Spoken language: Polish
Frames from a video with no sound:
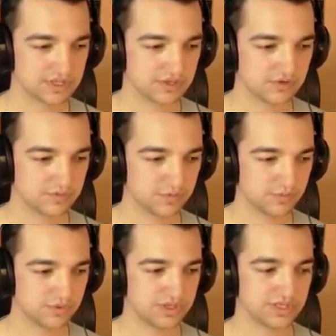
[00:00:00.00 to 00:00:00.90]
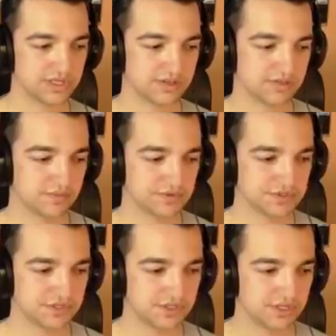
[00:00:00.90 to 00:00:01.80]
Dlatego spróbuję teraz
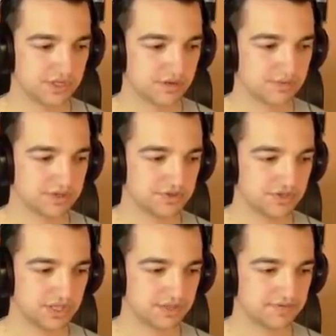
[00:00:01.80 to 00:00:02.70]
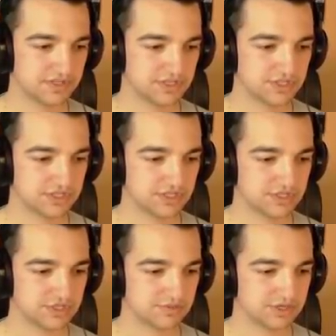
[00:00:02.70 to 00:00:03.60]
może bardziej zewnętrznej się
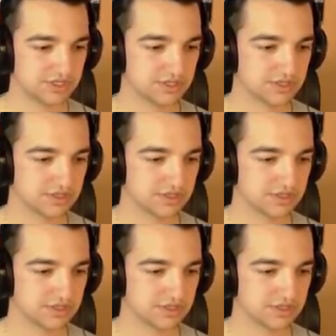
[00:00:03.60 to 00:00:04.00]
trzymać.